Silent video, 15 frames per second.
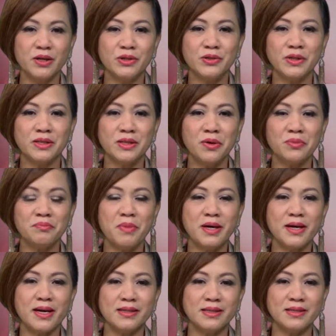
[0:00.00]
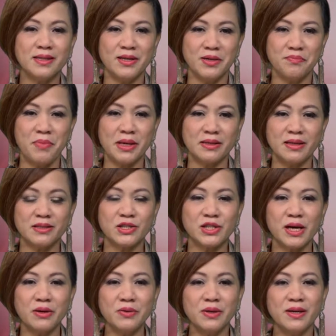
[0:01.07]
Truyền thông Bắc Hàn đưa tin hôm 3 tháng
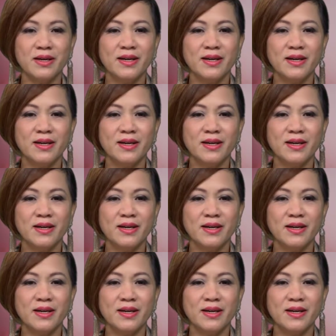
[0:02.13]
6,